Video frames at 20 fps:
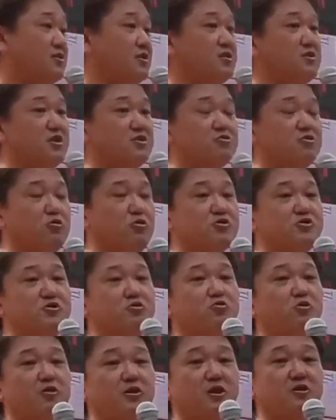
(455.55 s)
せんきゅうひゃくご
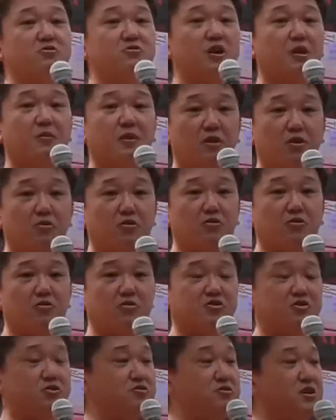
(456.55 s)
じゅうごねんぐらいまでの
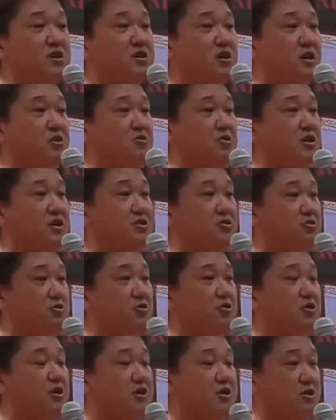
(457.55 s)
そのじゅうねんかんの歴史
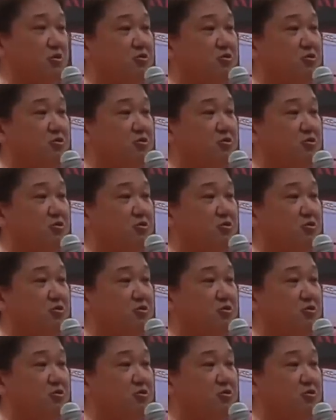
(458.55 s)
を